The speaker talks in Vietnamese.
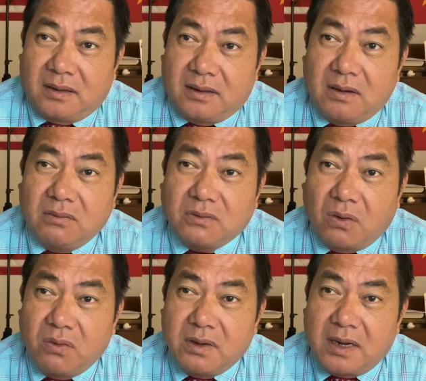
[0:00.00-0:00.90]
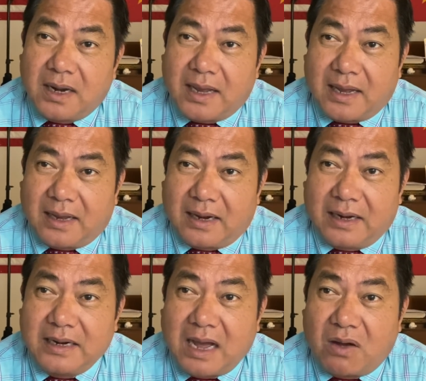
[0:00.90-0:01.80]
nếu tôi là
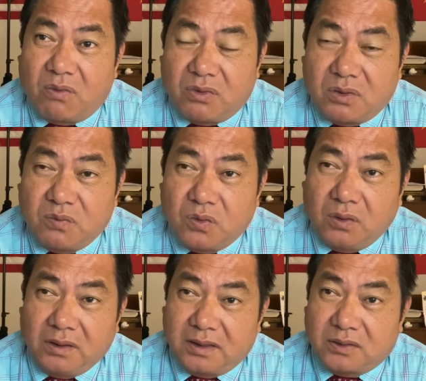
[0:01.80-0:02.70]
lãnh đạo của Trung Quốc thì